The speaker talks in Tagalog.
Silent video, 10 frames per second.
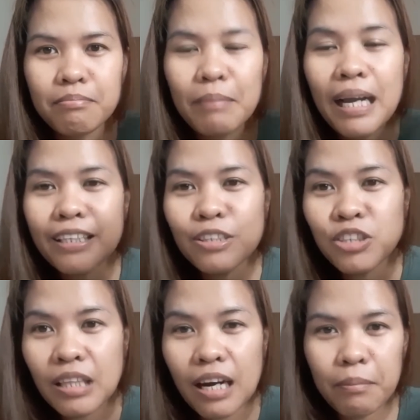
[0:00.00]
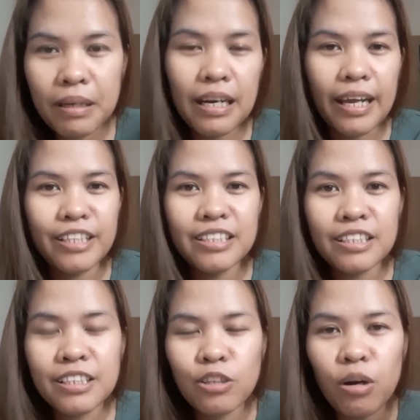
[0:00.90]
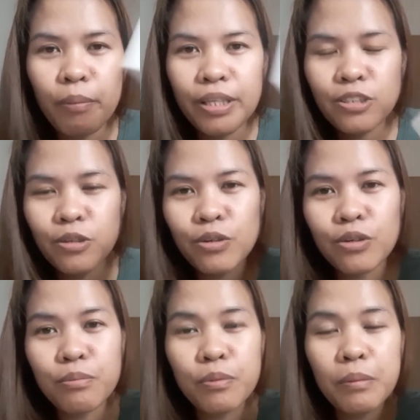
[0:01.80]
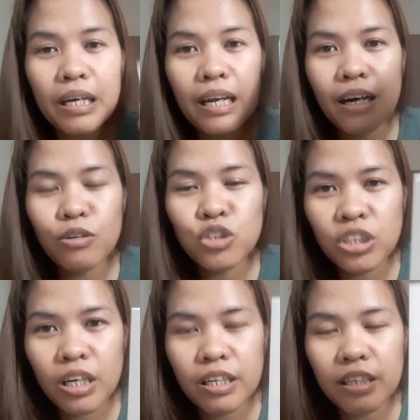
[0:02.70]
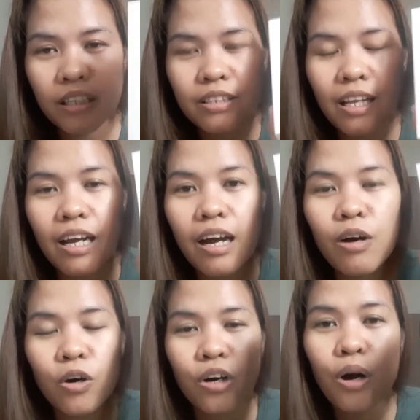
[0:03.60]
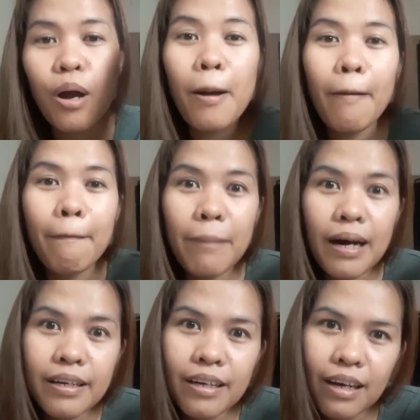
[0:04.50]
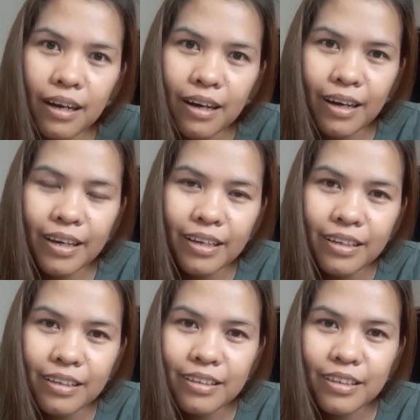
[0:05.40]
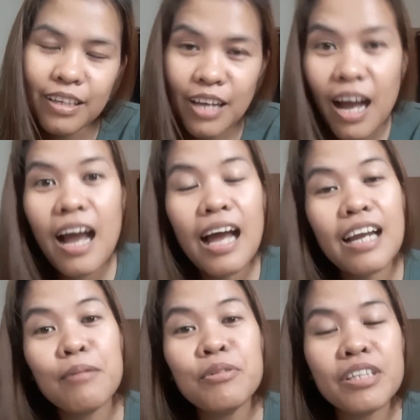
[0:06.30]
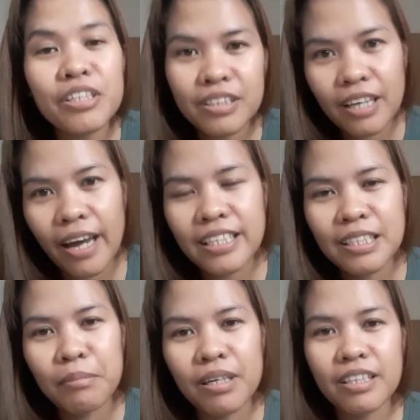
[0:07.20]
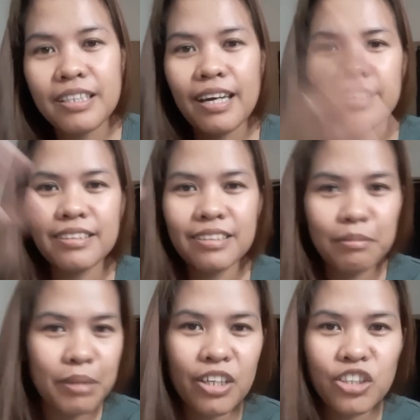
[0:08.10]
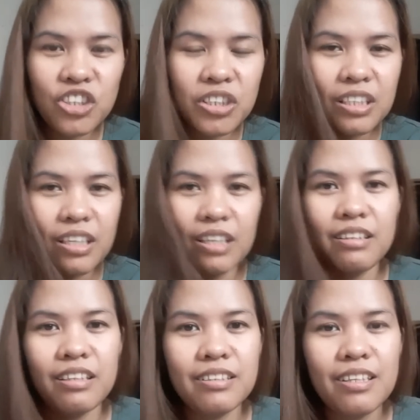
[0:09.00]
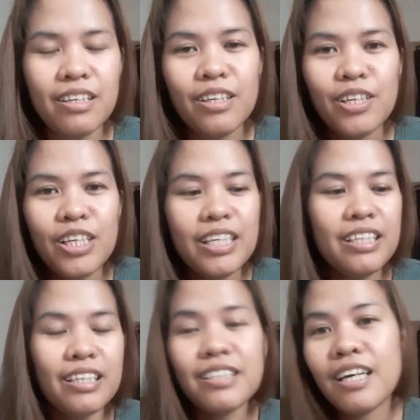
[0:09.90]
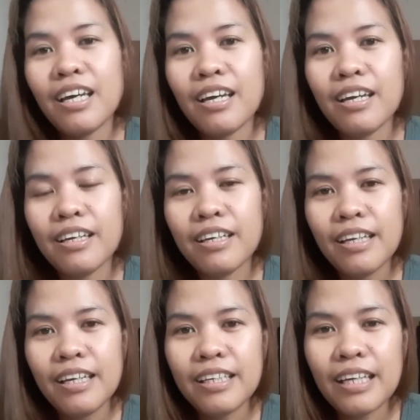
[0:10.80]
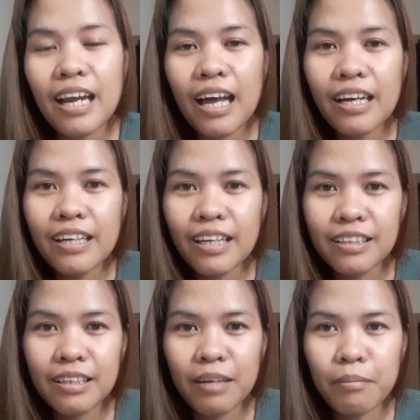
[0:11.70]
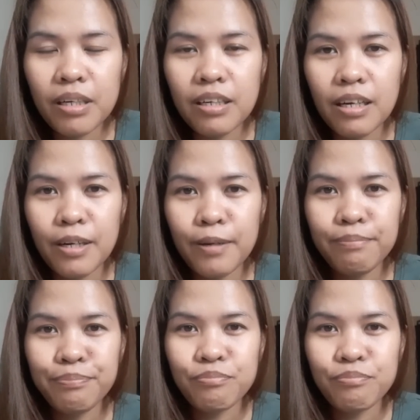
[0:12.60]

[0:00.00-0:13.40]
bali hindi ko siya talaga binili. It's installment. So, bumili lang ako siya. Nag-install lang ako para kay alam nyo na yan guys, sa mga yan, sa mga ka-GC natin. Kasi, kailangan natin ng mag- uh,